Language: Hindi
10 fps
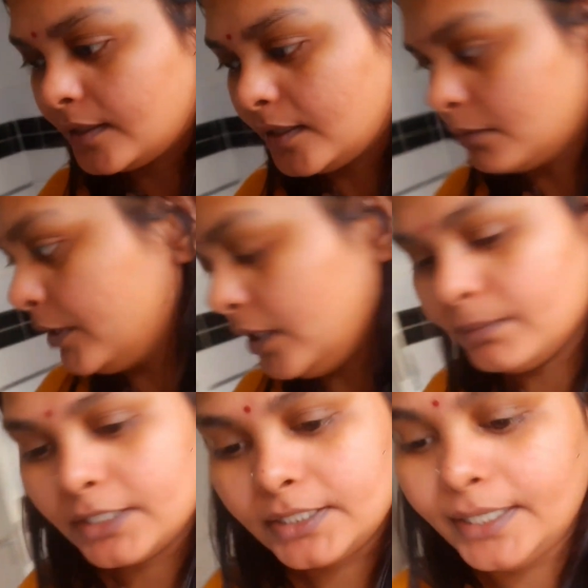अभी
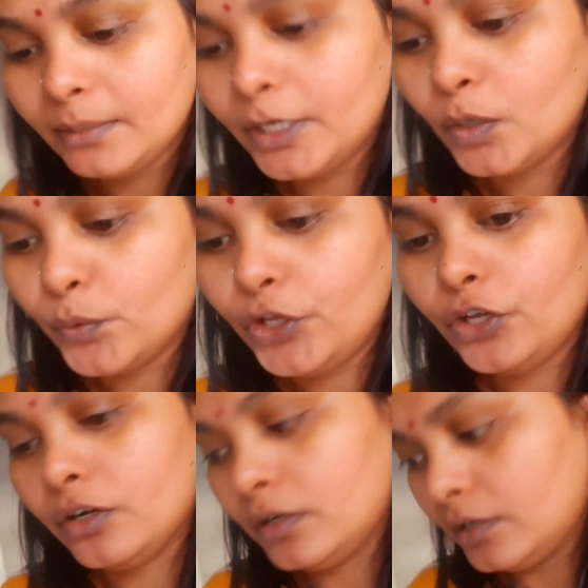बस ये बनाऊंगी
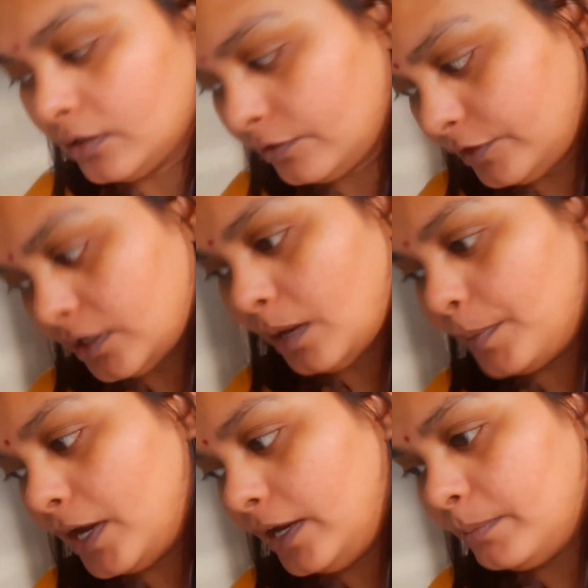और फिर
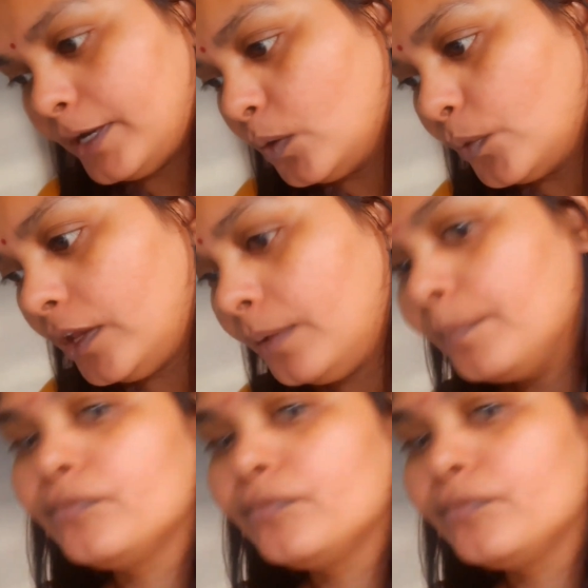अपने लिए बनाऊंगी